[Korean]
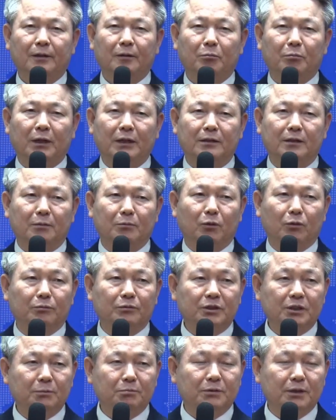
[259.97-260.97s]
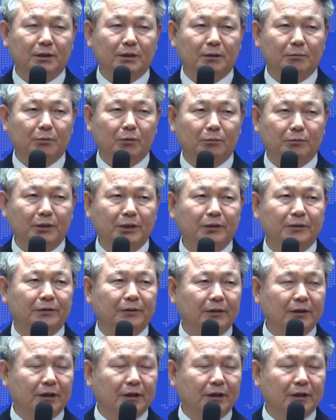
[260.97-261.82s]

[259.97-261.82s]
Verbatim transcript: 마태복음 10장에 보면